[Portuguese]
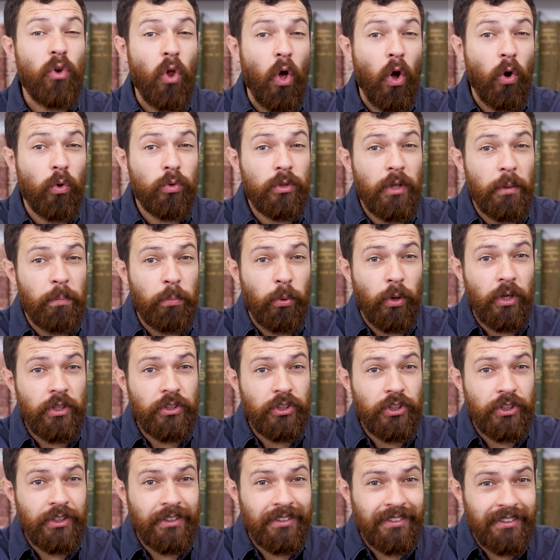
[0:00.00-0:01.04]
logo
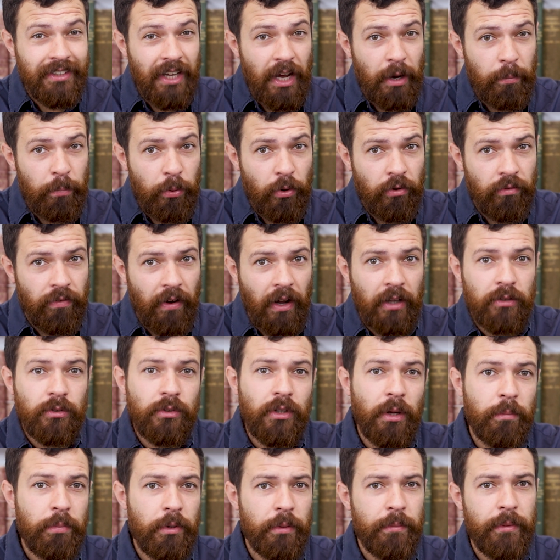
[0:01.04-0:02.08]
depois de ser
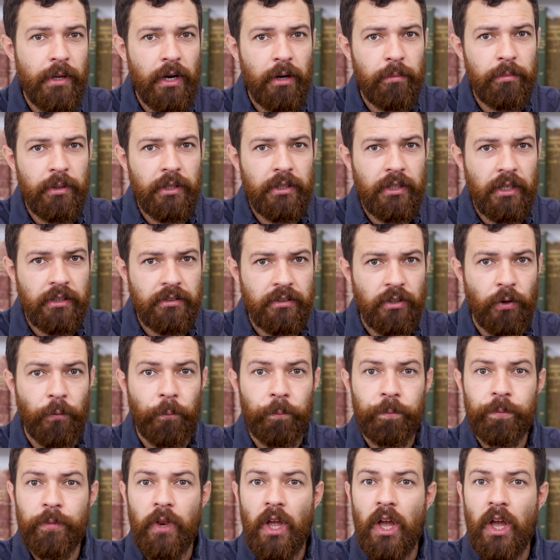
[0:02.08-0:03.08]
aprovado na primeira habilitação,